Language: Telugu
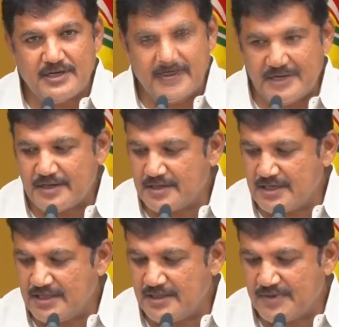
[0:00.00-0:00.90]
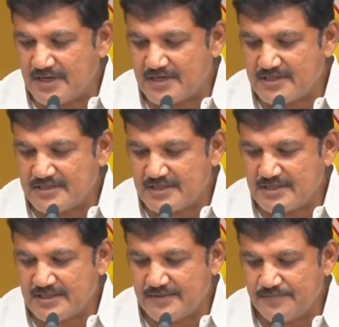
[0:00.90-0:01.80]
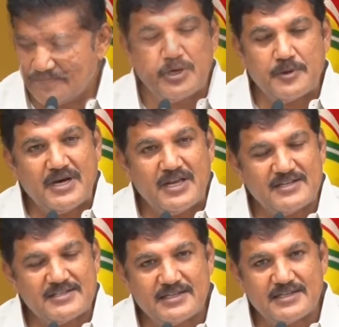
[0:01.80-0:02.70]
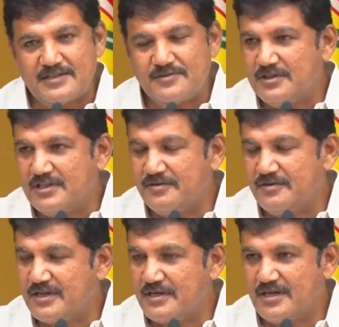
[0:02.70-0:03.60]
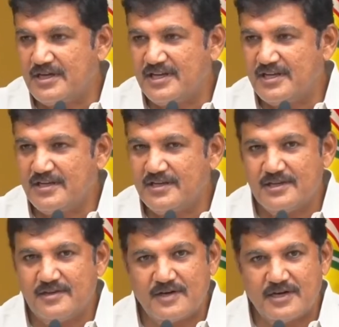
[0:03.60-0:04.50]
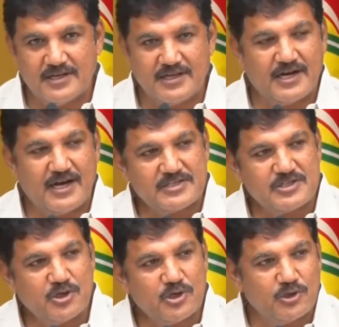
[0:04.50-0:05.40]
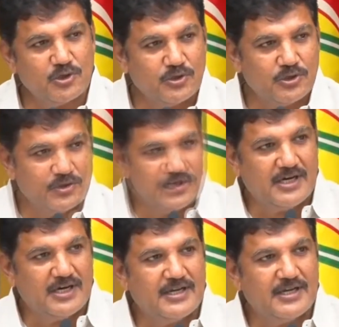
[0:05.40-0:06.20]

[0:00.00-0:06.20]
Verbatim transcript: ట్రెండ్కు నాంది పలకటం జరిగింది సుపరిపాలన సంగతి ఏమో దేవుడికి కానీ ఇవాళ ఈ రాష్ట్రంలో ఒక